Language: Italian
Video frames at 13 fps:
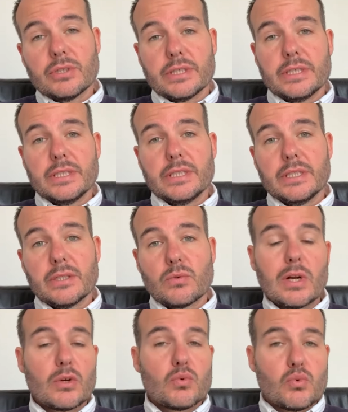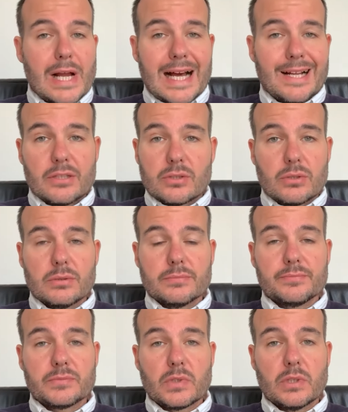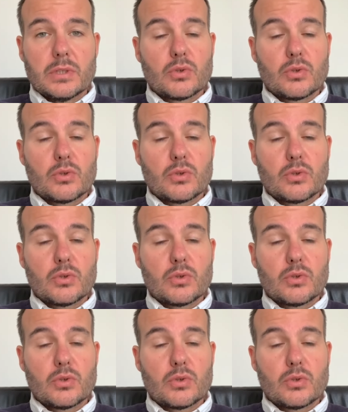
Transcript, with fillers: di qualcun altro eh,